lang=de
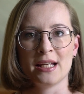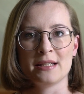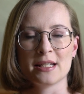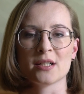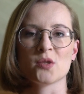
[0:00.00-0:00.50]

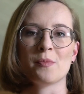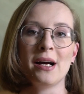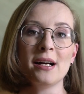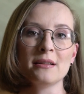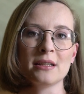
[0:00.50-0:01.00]
Dinge zu
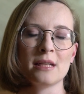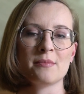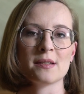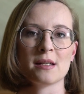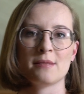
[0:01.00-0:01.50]
beachten gibt.
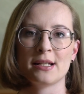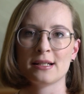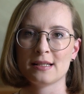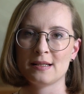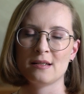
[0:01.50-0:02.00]
Es gibt
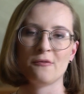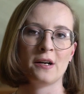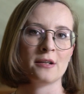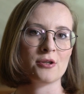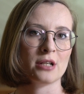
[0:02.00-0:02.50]
einerseits die
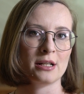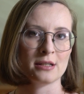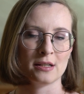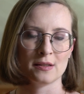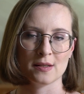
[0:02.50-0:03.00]

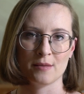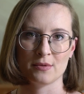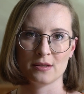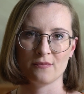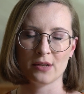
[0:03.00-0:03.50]
Veranstalter, es
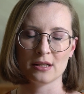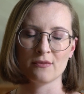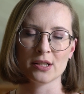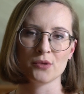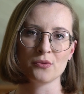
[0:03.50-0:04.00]
gibt die, den
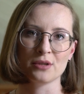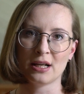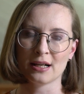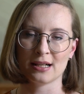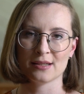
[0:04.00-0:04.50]

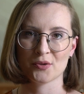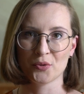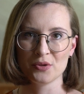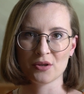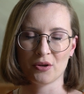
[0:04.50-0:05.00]
Weltjugendtag als
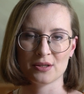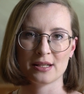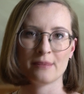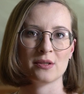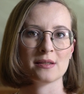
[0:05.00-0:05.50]

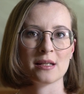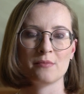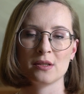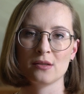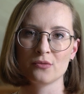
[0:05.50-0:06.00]
Grundkonzept, es
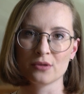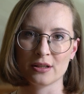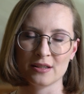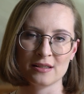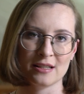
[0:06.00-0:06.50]
gibt die
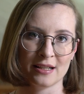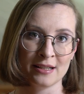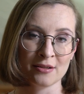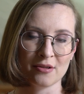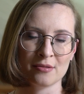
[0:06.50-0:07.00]
Jugendlichen, die da
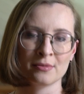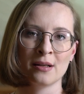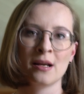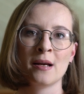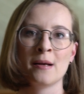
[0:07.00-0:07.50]
hinkommen,
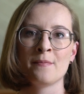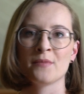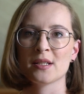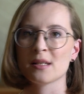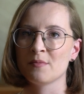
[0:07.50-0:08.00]

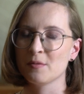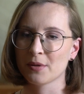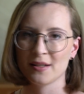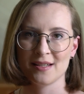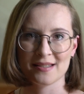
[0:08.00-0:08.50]
es gibt die
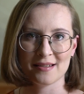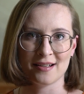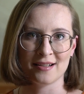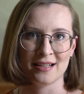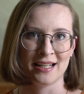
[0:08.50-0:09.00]

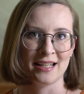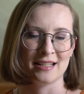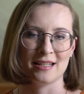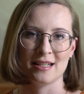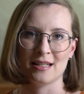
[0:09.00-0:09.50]
Priester,
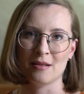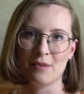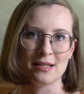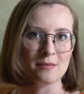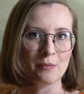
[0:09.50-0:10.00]
die den
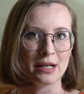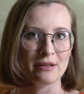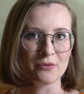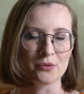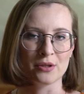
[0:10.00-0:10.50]
Messen
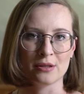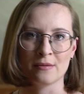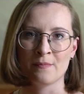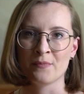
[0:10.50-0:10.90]
beiwohnen,